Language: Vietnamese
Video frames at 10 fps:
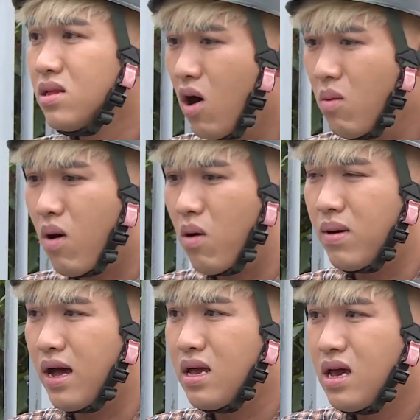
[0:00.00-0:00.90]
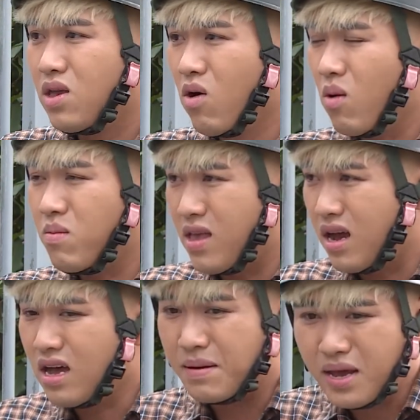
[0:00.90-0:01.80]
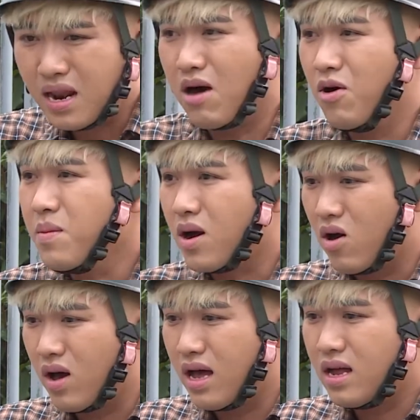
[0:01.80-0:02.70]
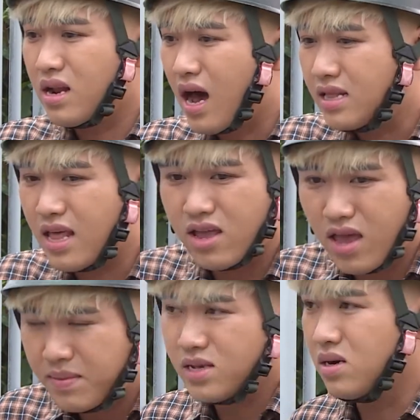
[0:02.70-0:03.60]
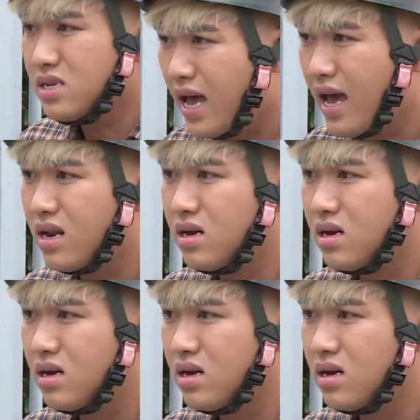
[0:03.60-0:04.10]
tốt bụng hả chú không những là biết lỗi mà còn hả đền tiền cho em đi sửa xe